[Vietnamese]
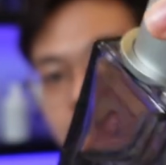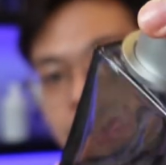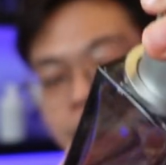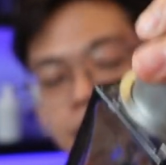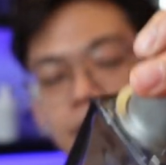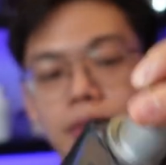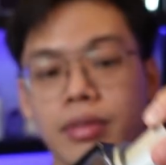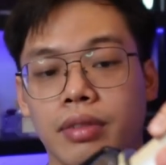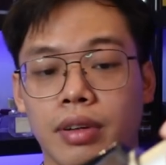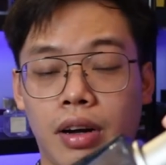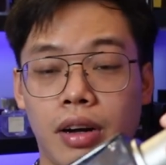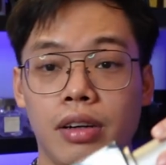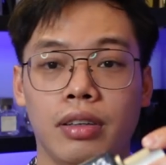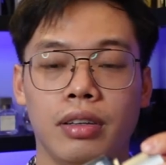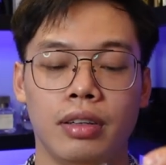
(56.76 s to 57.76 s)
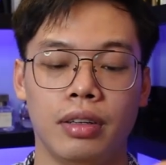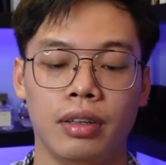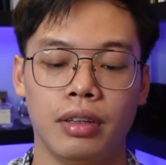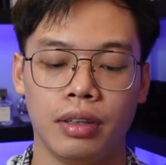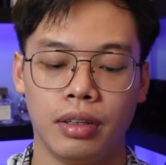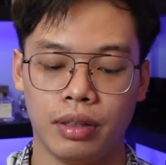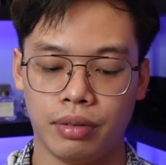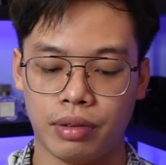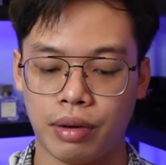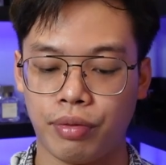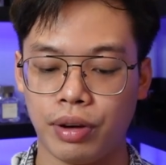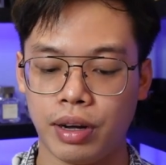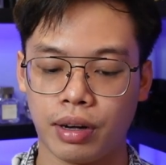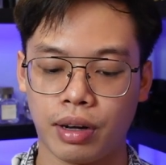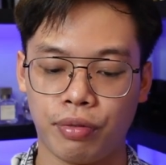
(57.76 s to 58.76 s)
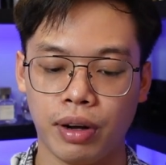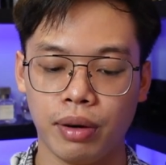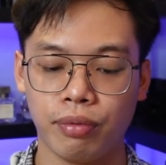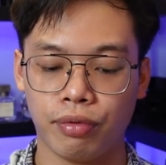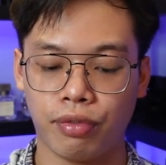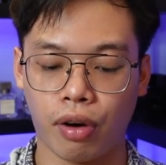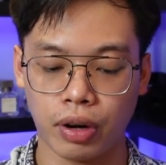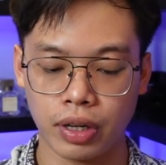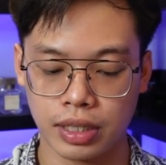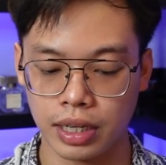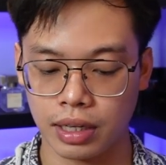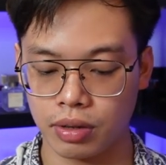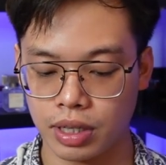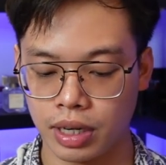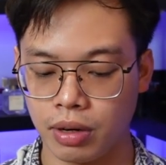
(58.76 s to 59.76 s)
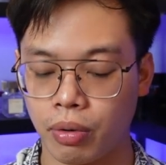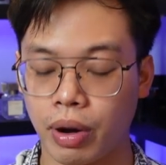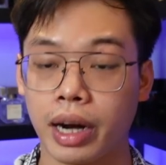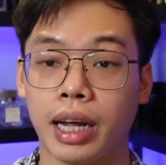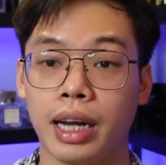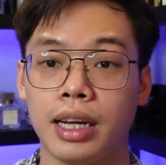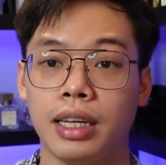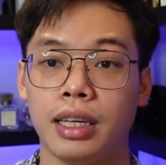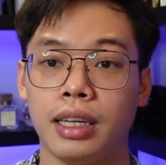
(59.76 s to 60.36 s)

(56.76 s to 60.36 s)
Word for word: cho lắm đó và về cái phần vòi xịt của chai nước hoa này